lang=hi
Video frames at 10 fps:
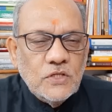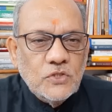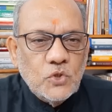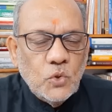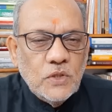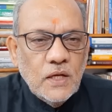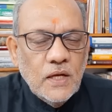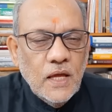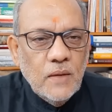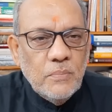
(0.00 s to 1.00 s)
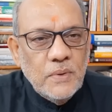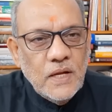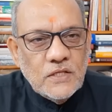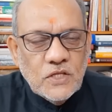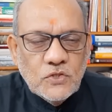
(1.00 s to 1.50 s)
संशोधन है
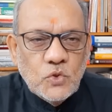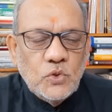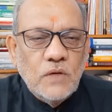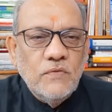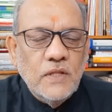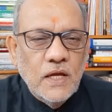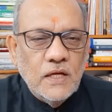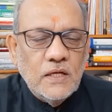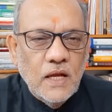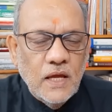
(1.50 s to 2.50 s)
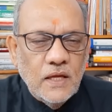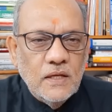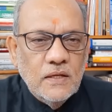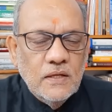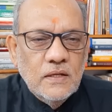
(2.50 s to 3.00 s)
बिना संशोधन विधेयक लाए
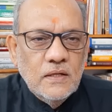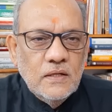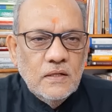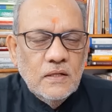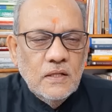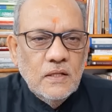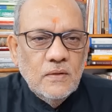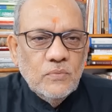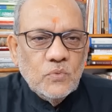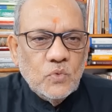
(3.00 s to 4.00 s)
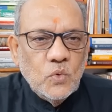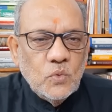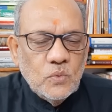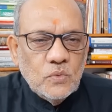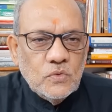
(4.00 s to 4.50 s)
तो
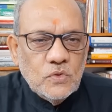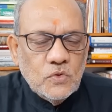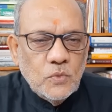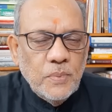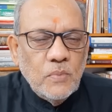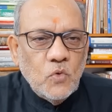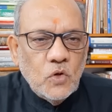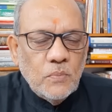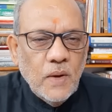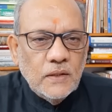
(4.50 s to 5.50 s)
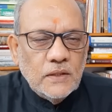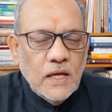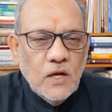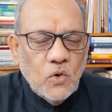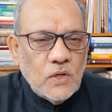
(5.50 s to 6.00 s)
सुप्रीम कोर्ट
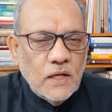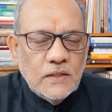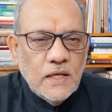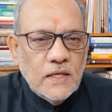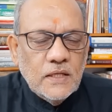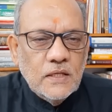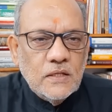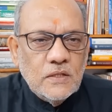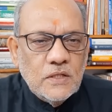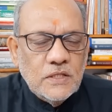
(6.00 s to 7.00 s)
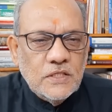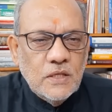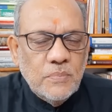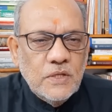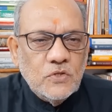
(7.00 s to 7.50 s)
मानता है और कहता है कि
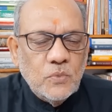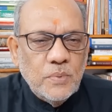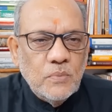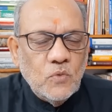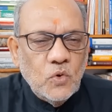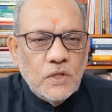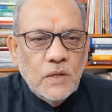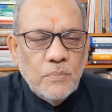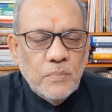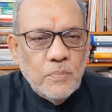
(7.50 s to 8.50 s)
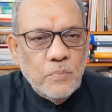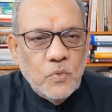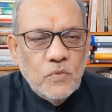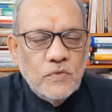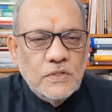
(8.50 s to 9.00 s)
किसी भी सुप्रीम कोर्ट के
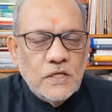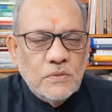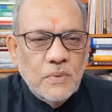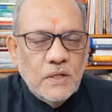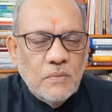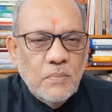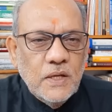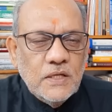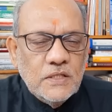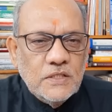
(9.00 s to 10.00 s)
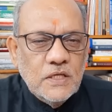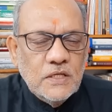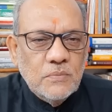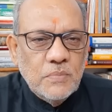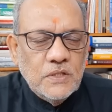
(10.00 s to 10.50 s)
पूर्व जजमेंट में किसी
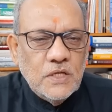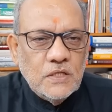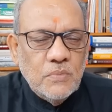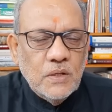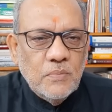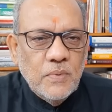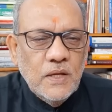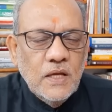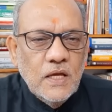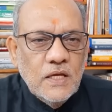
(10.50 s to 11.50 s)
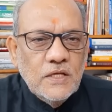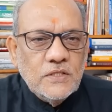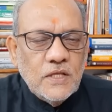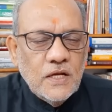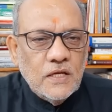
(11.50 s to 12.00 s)
भी जजमेंट में
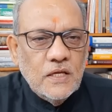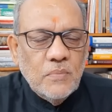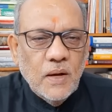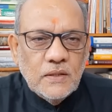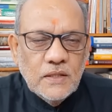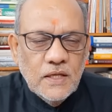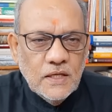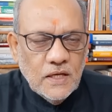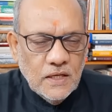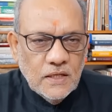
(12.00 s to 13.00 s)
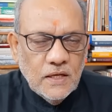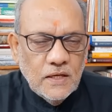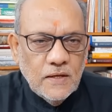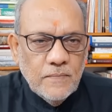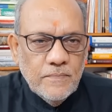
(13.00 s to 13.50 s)
इस तरह की बात नहीं कही
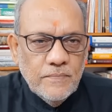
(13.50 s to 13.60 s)
गई